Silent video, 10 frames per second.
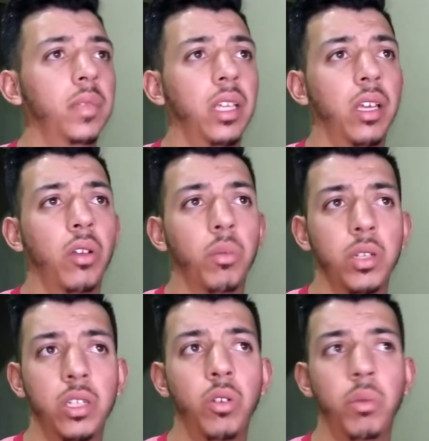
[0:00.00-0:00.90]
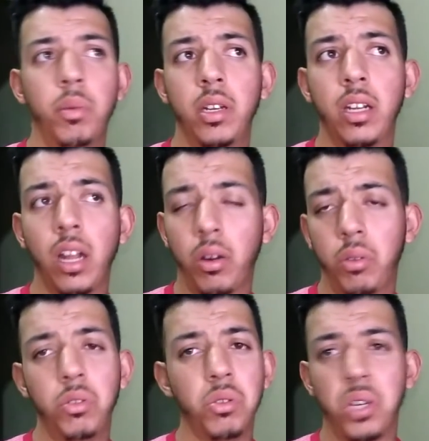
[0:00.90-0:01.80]
y como les digo, viven en
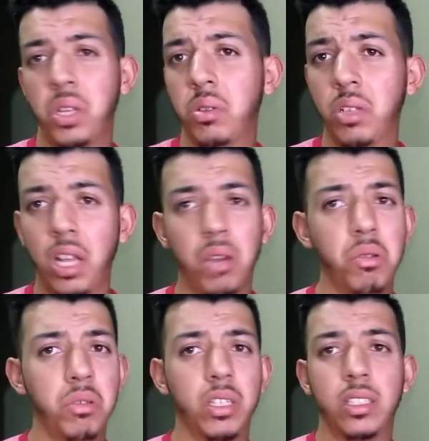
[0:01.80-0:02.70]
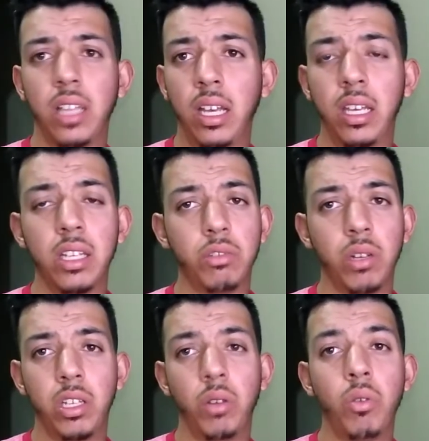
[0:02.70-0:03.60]
arroyos, ríos, lagos, estanques,
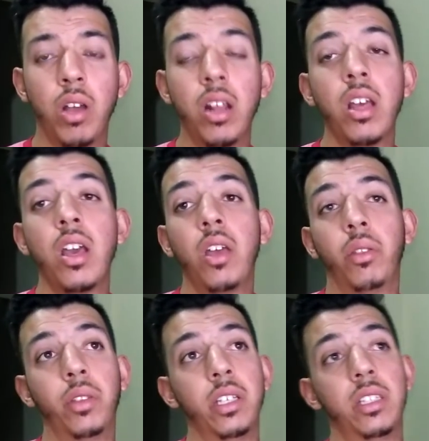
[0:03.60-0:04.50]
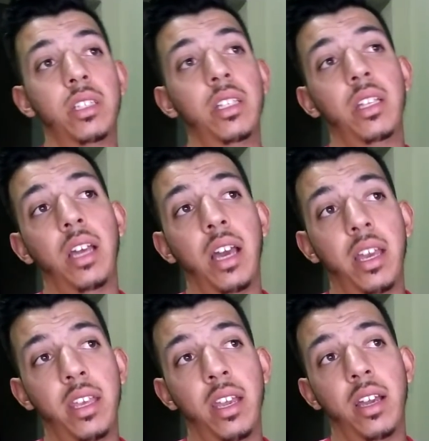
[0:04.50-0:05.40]
cualquier lugar donde
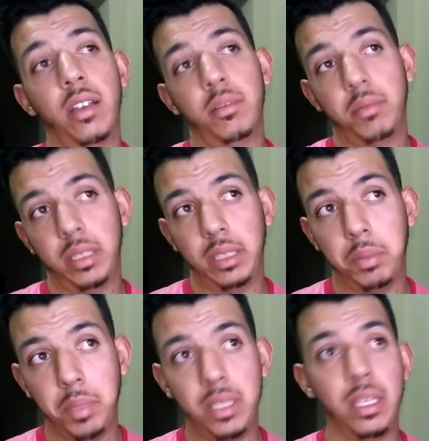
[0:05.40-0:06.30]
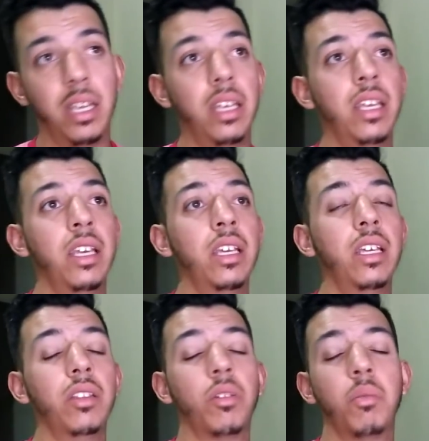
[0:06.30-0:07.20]
haya esta especie.
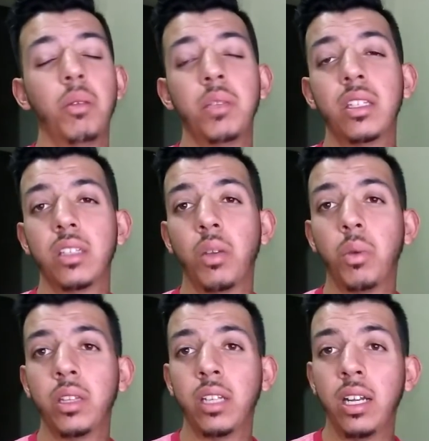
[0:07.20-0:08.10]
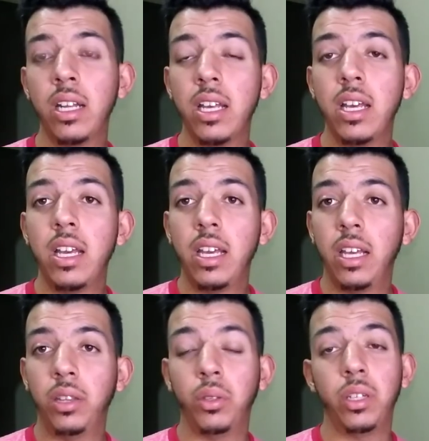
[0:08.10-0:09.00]
Y normalmente se encuentran
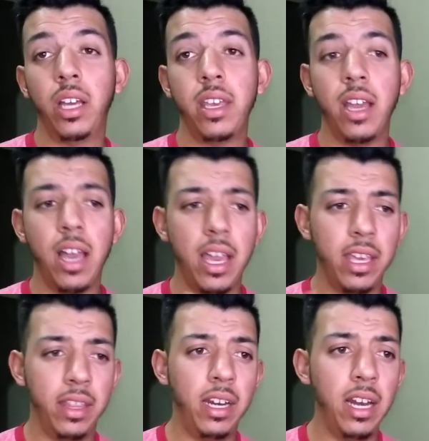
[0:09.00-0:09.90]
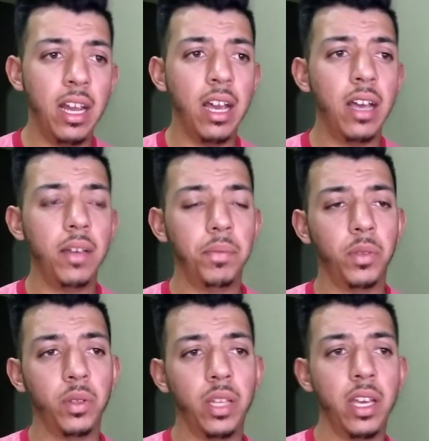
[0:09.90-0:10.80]
en donde haya hidrila,
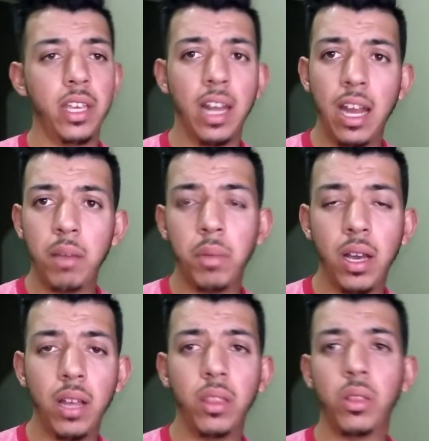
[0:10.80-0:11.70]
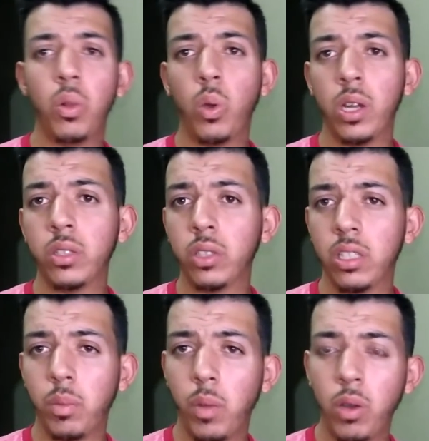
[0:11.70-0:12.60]
donde haya lama, lugares donde
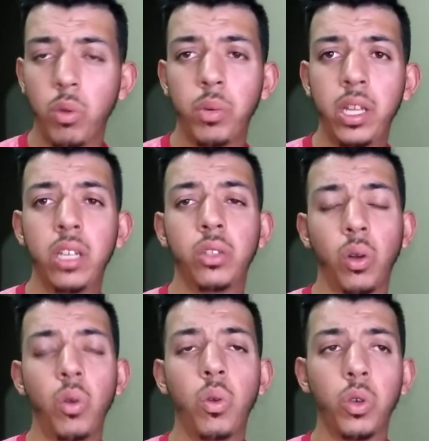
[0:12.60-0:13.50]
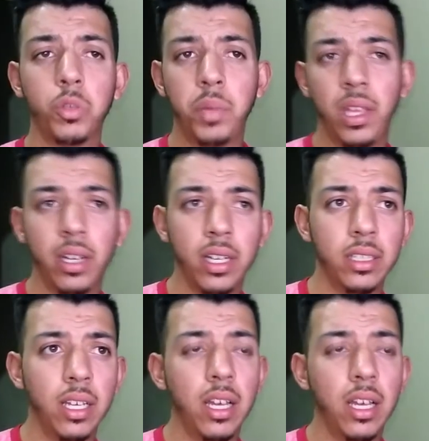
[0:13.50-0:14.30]
se puedan cubrir, troncos, piedras,